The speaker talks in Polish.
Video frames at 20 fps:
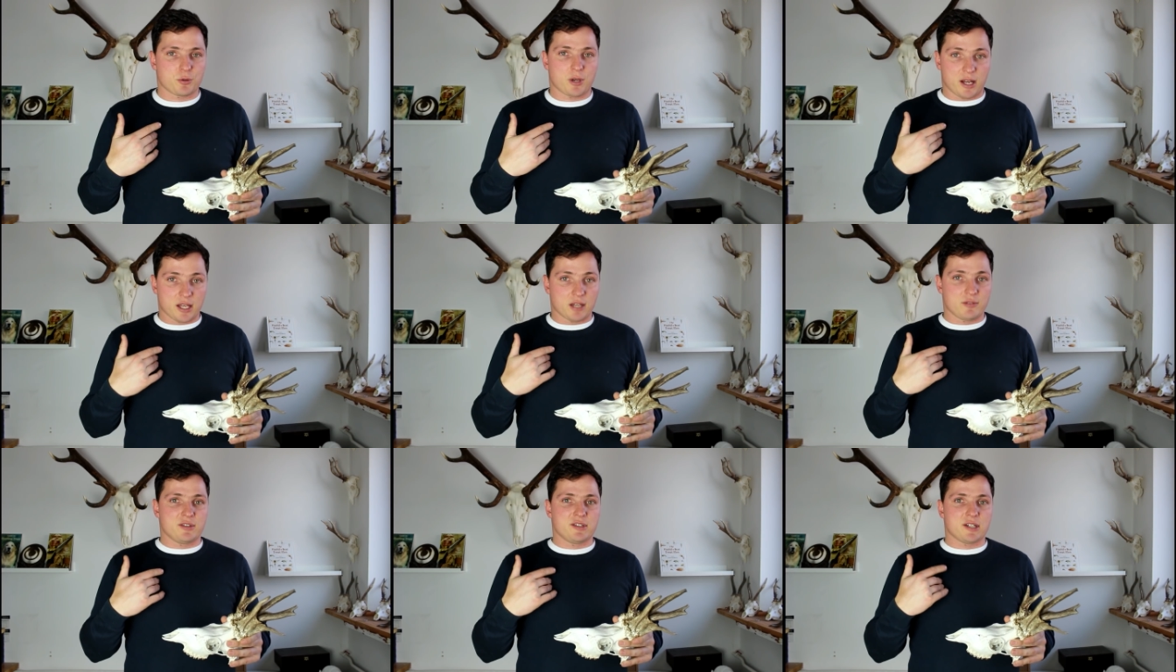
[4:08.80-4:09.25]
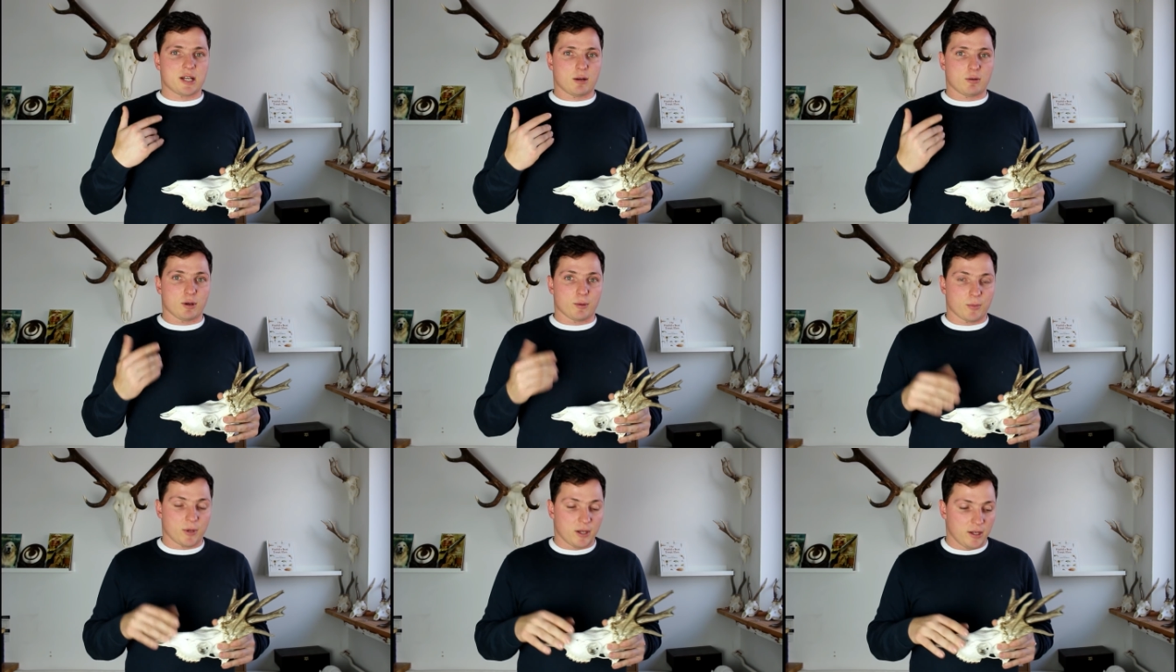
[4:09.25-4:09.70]
ja nie
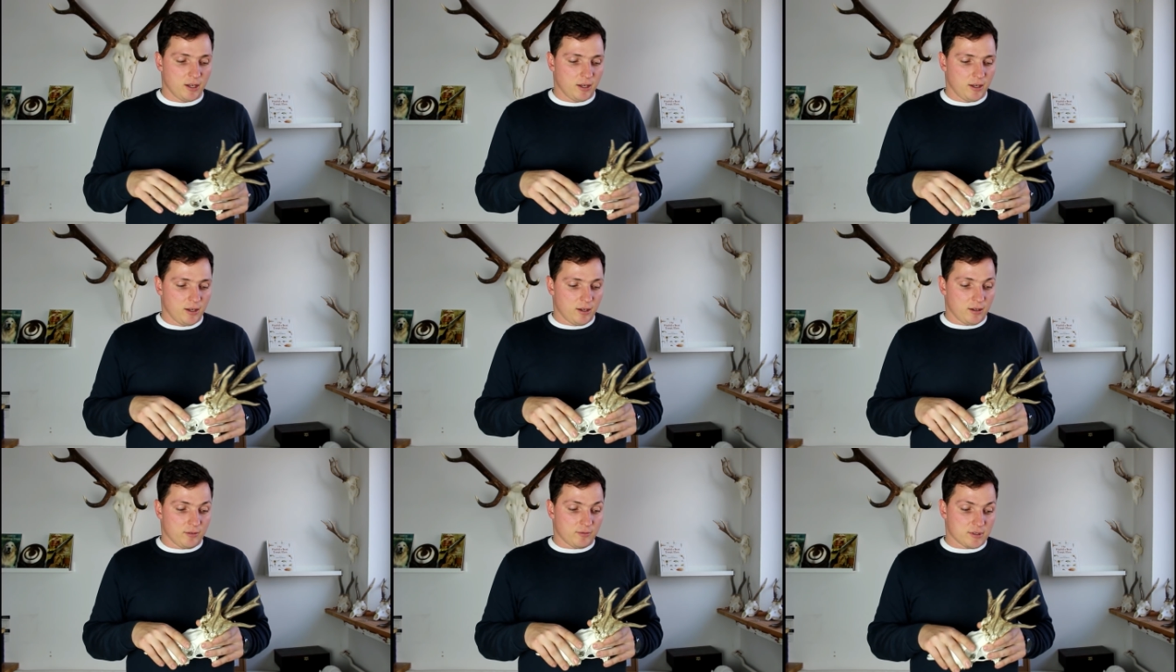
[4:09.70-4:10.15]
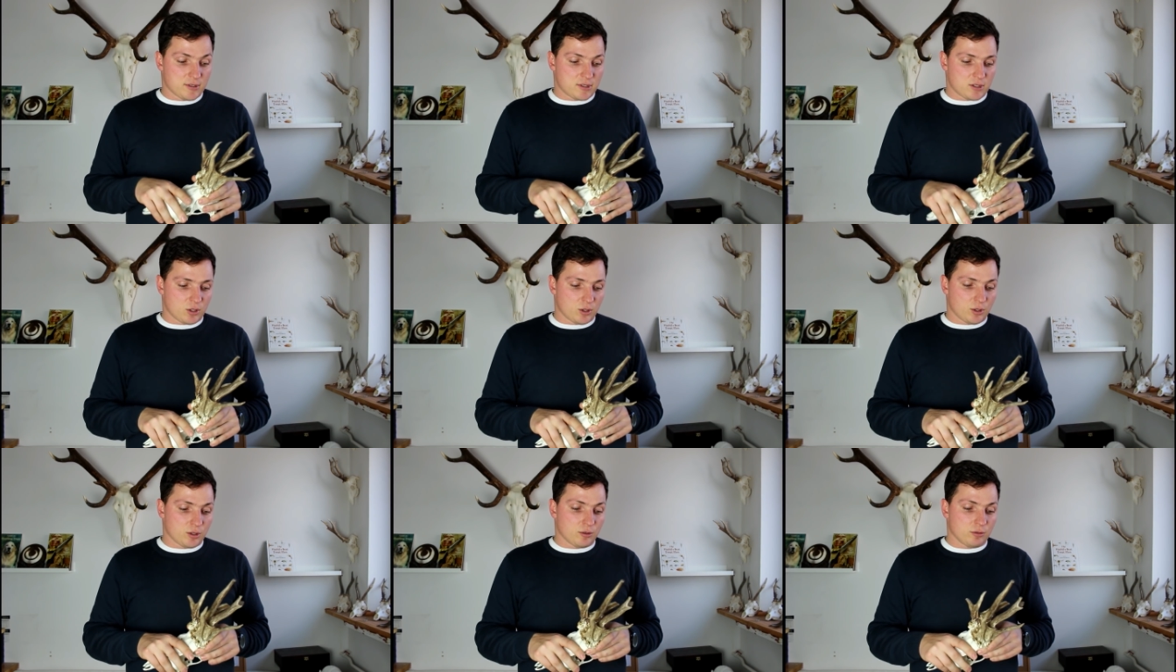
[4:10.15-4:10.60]
widziałem. Więc
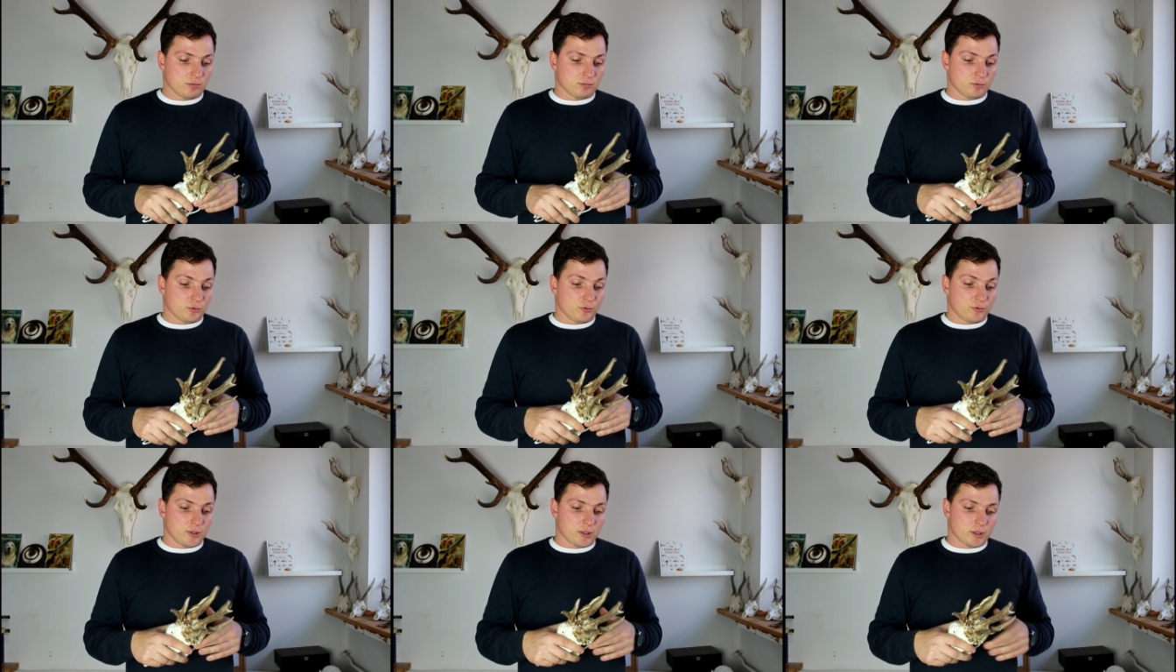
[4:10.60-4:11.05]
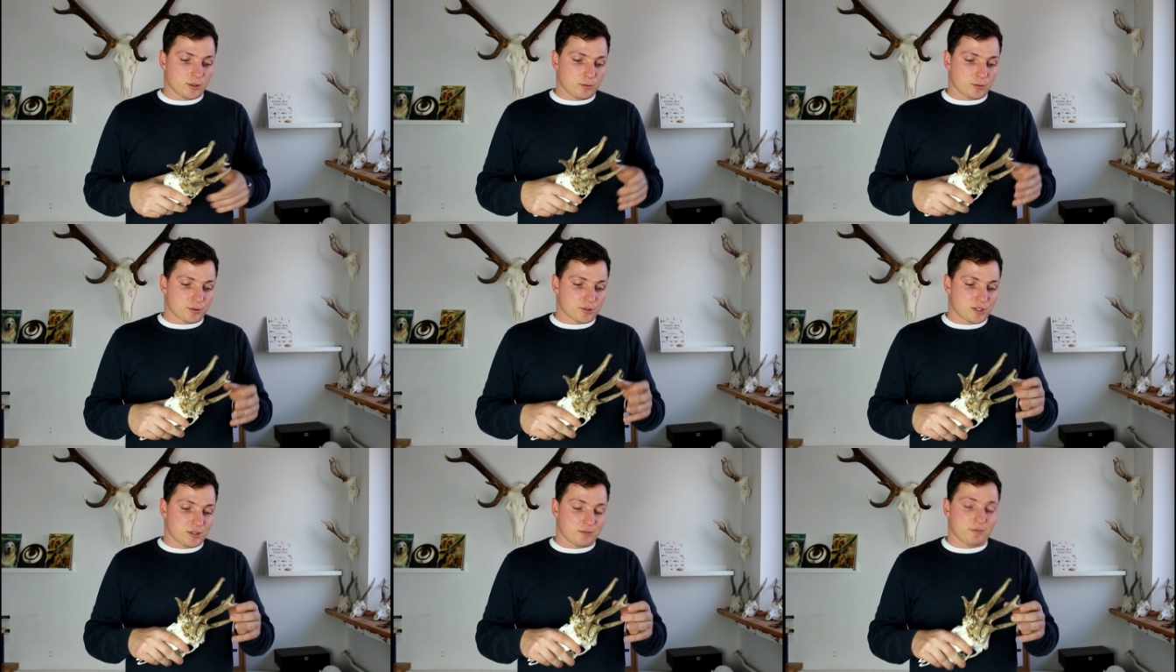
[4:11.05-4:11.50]
no mówię,
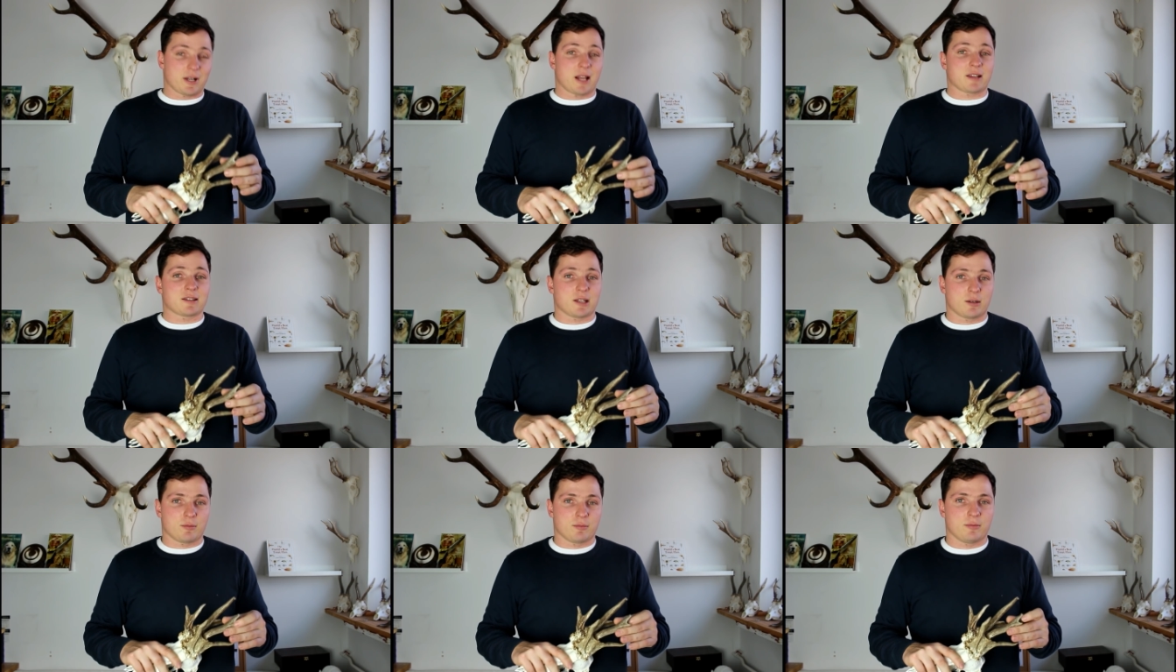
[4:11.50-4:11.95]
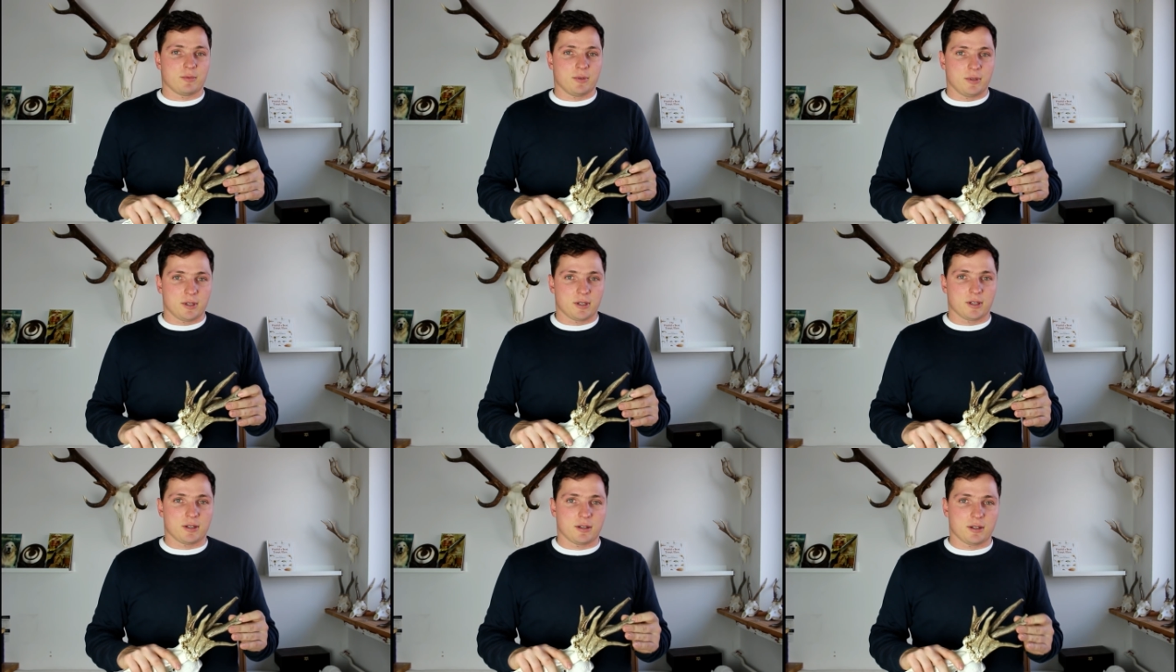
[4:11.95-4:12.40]
kurczę, wracam
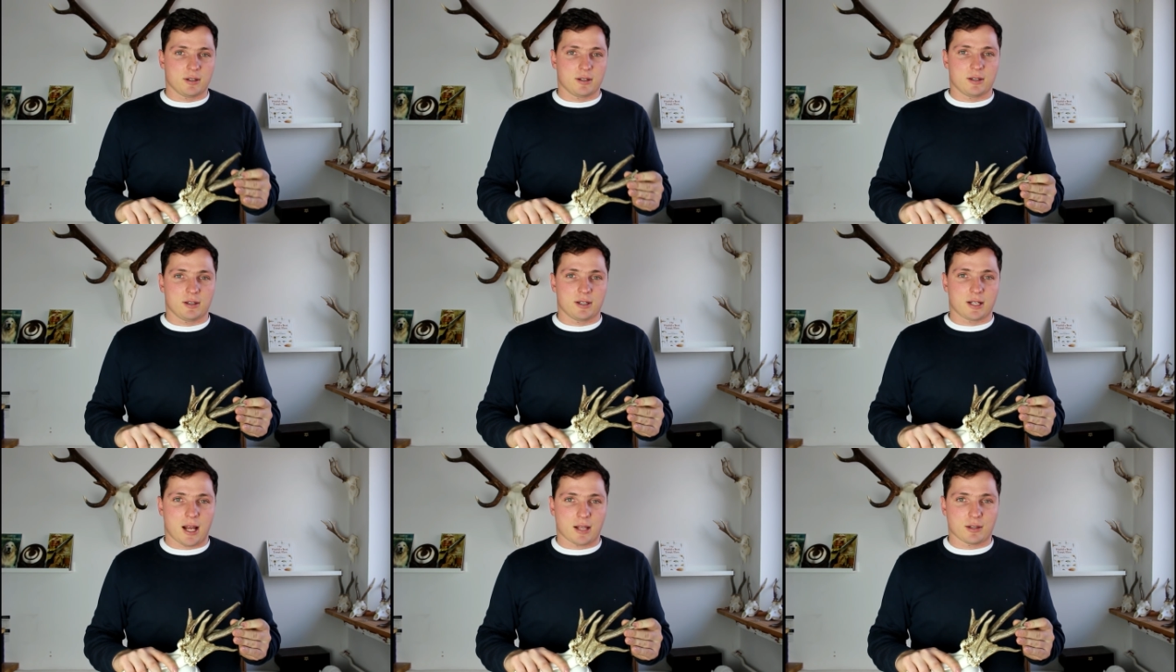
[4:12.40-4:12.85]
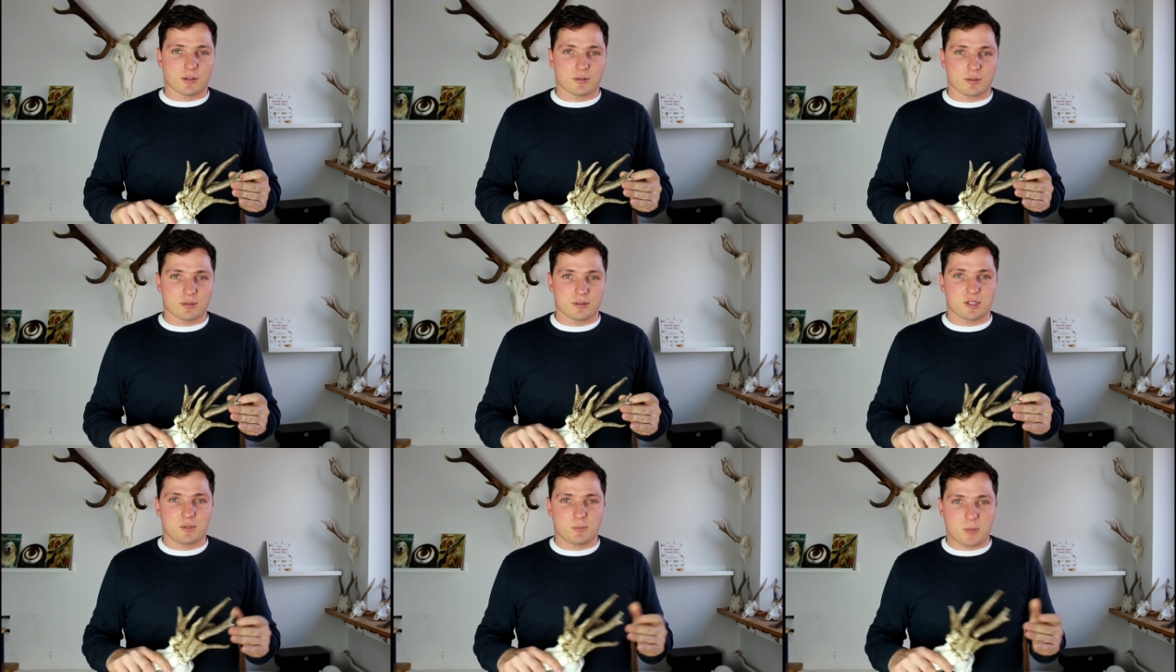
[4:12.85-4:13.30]
e,
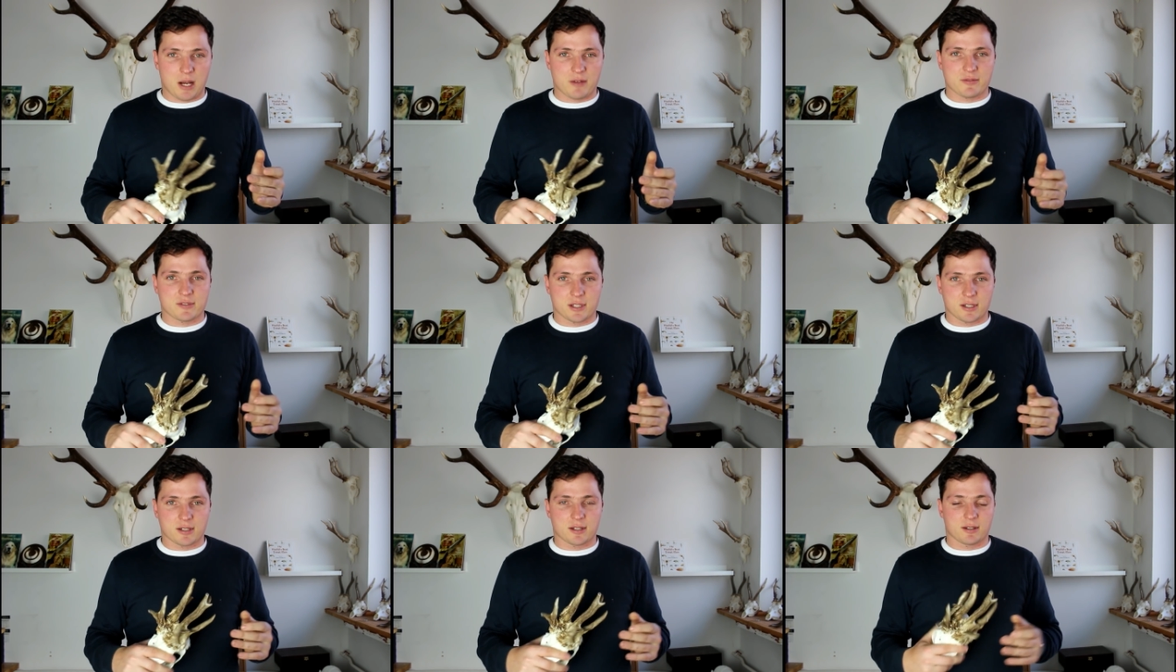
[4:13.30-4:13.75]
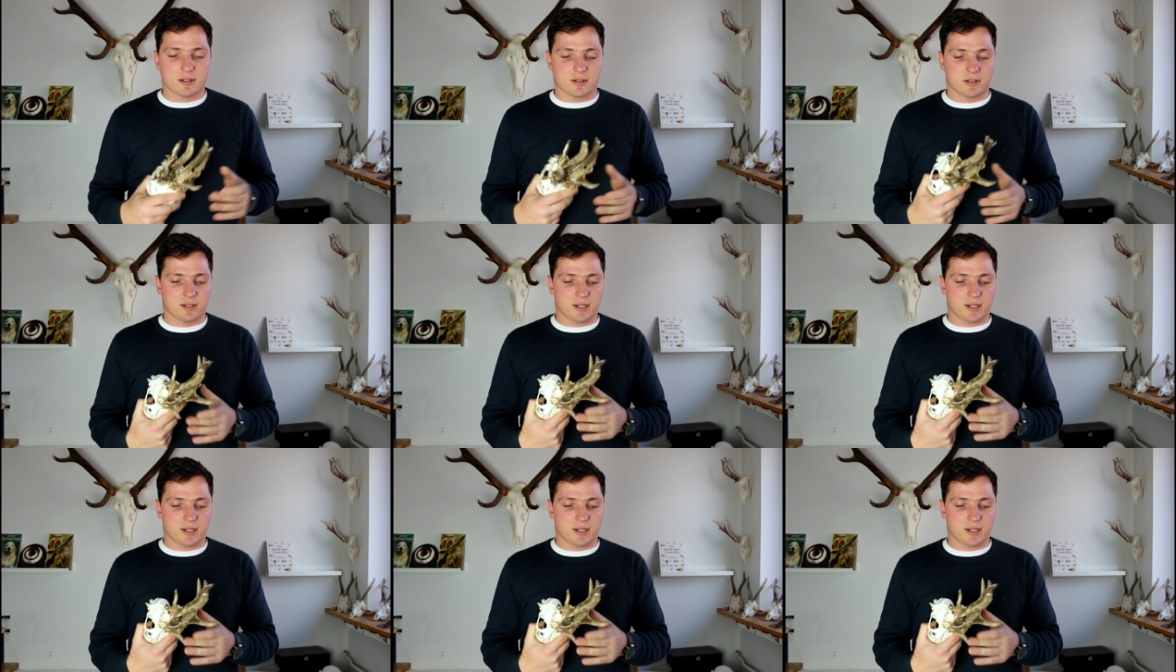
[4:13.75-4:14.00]
rano i sprawdzę,